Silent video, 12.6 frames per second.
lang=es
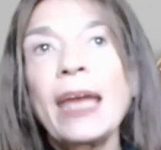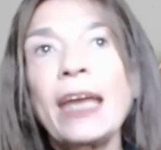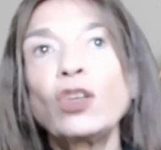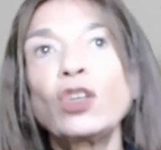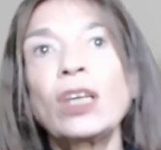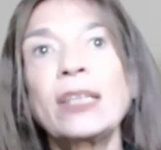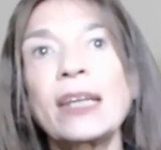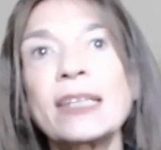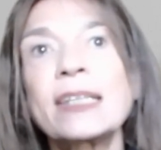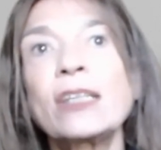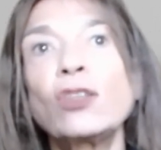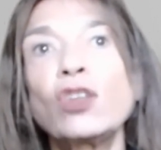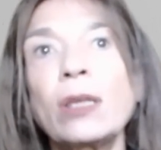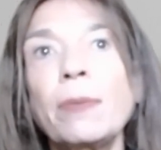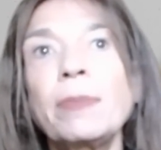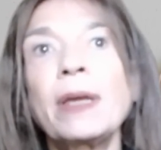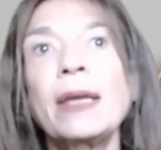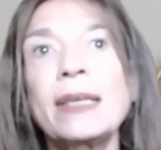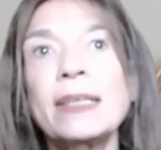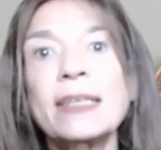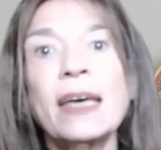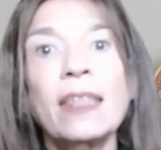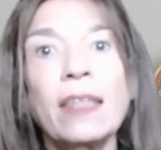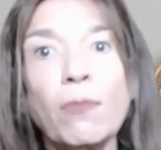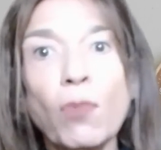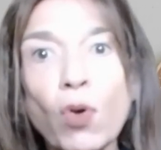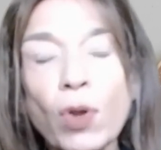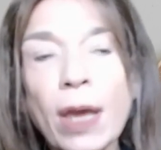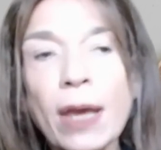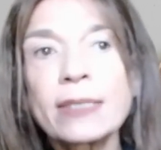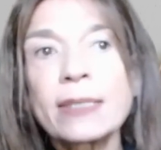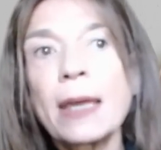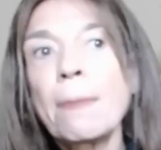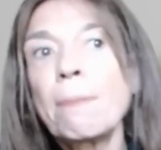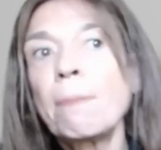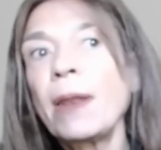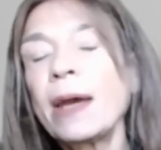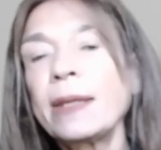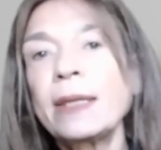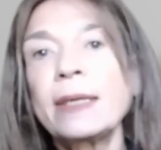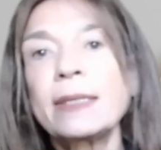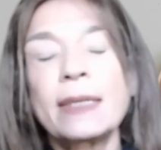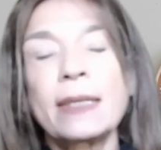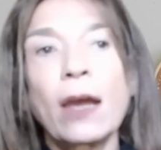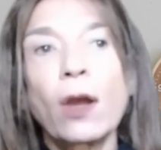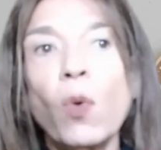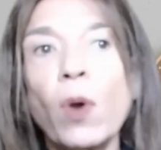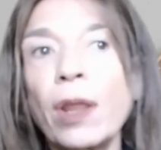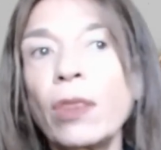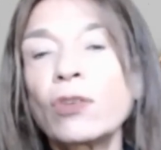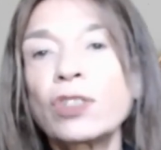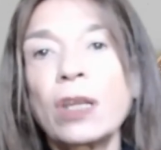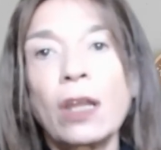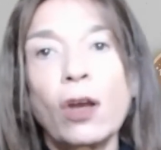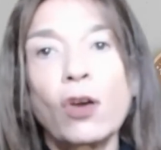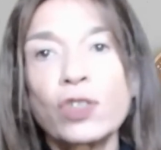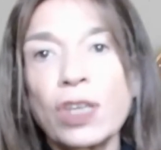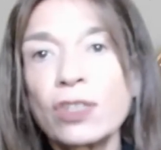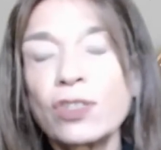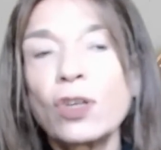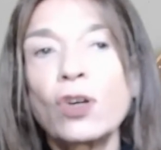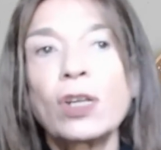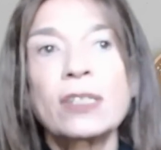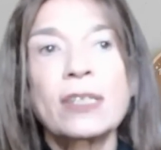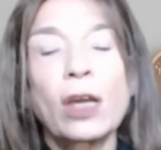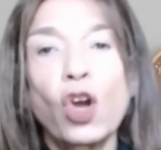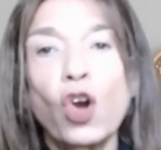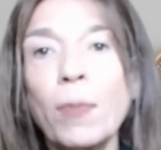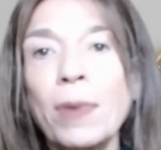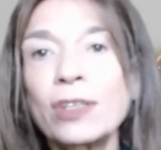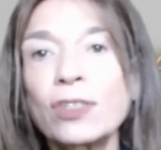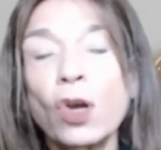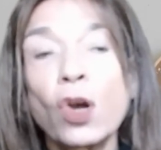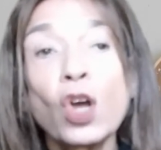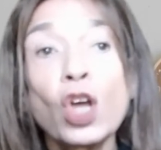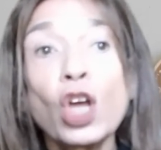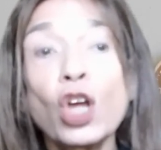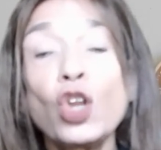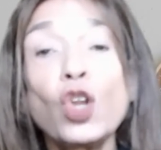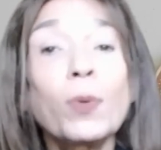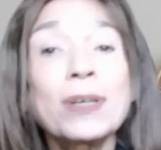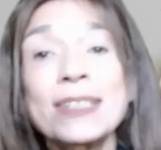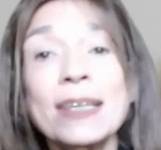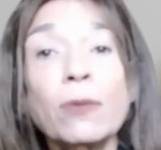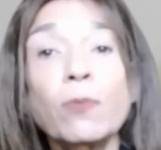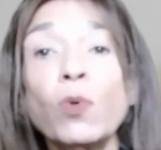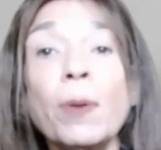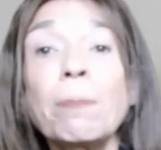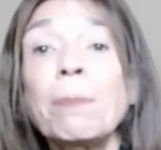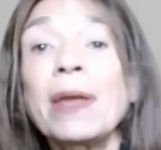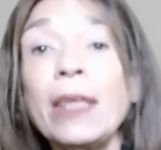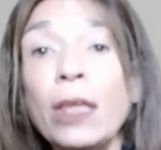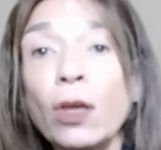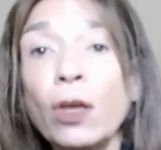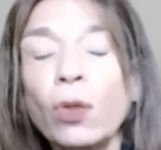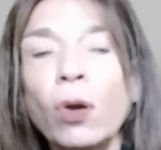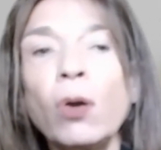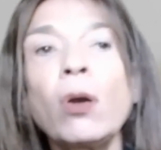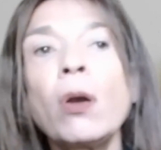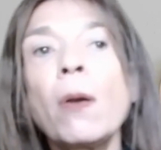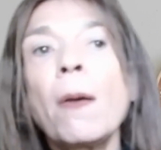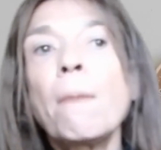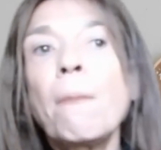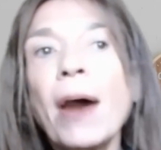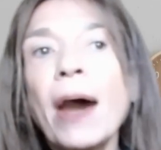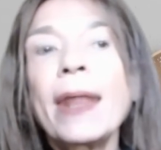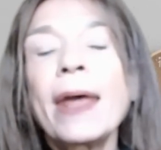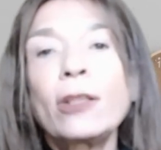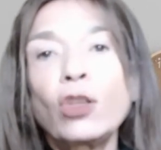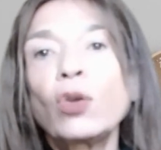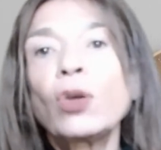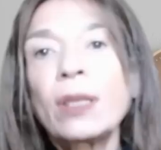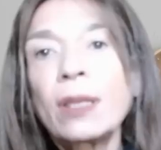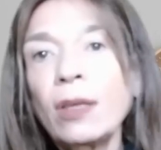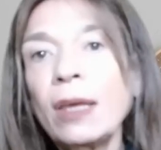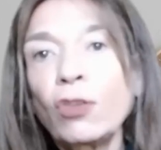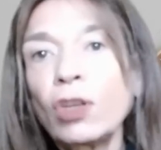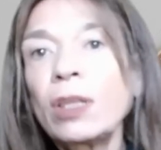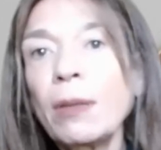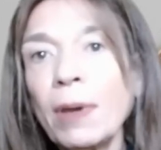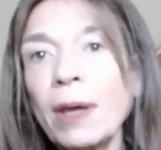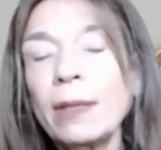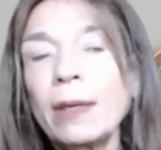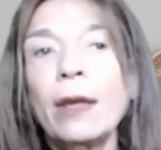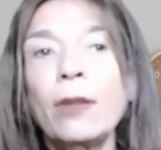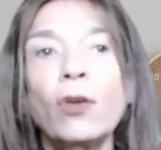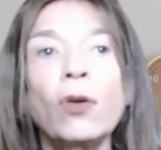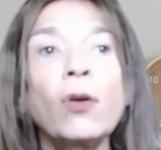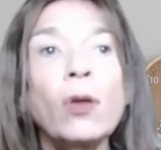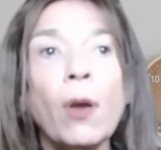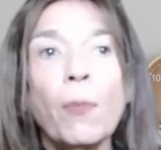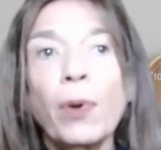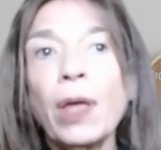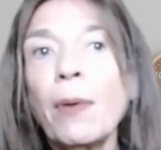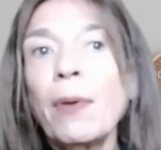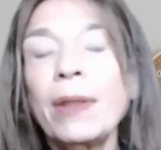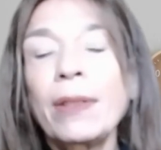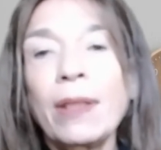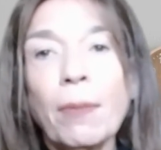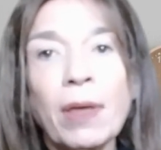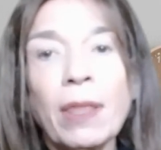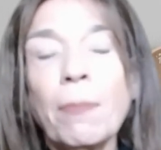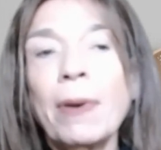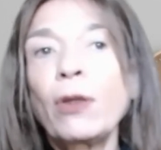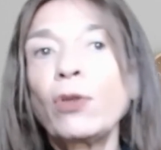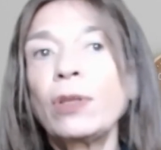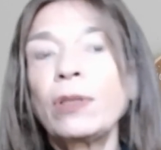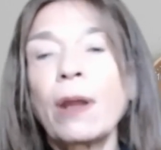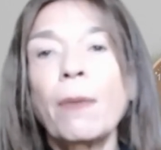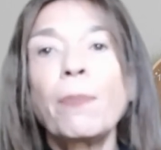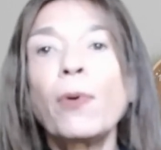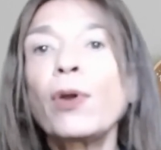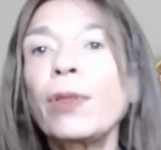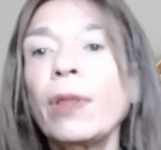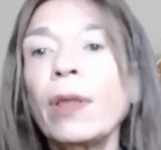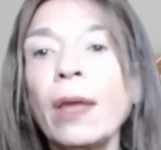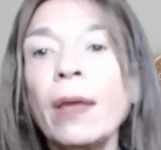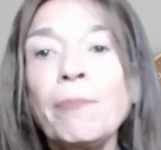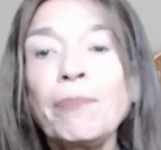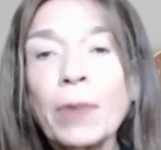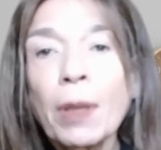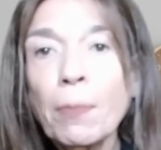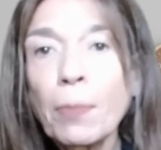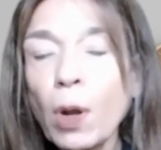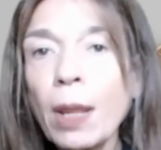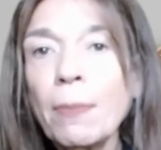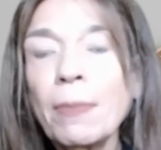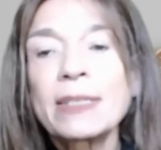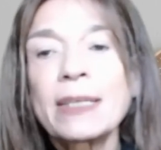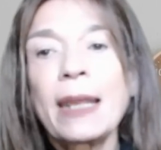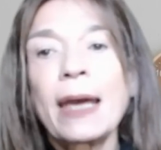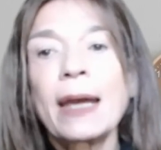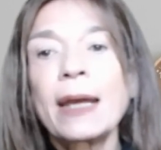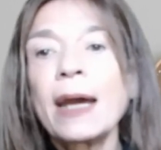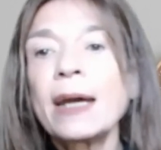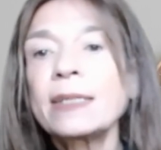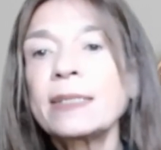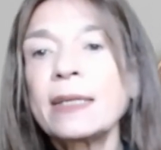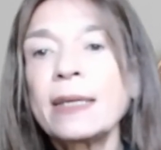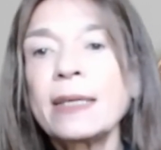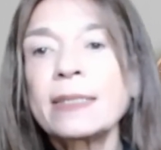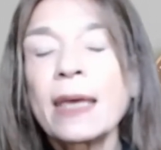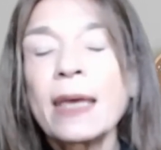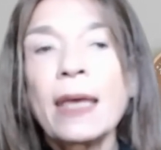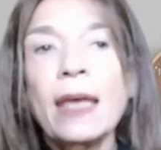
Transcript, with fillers: Esto está trayendo también quizás demoras en planes, en acuerdos, en negociaciones, en comercio. No va a ser buen periodo para todas estas temáticas, ¿no? Puede haber temas de paros de transporte, problemas en las calles,